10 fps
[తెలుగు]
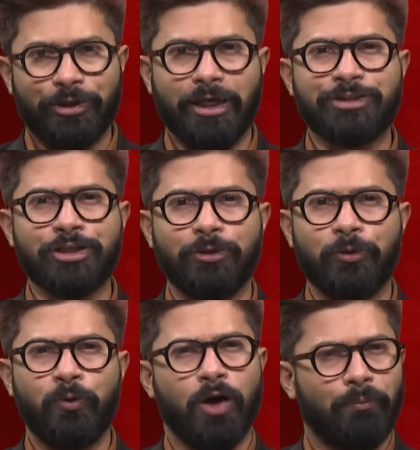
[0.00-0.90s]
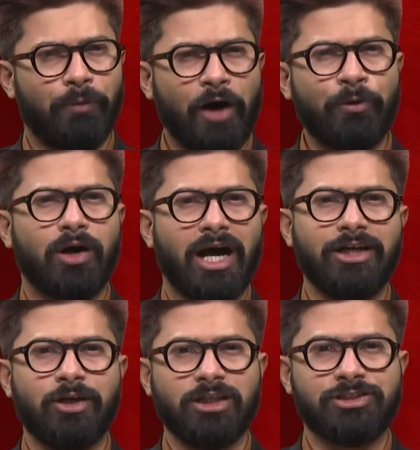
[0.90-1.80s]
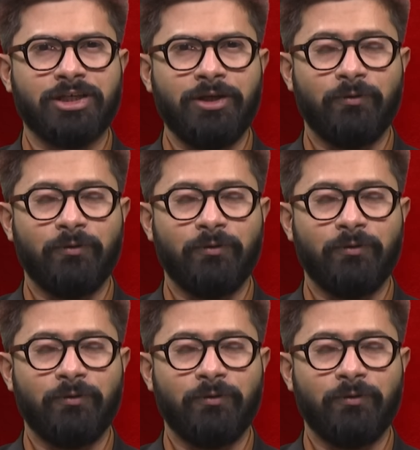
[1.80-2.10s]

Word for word: దేశంలో మావో ఐడియాలజీ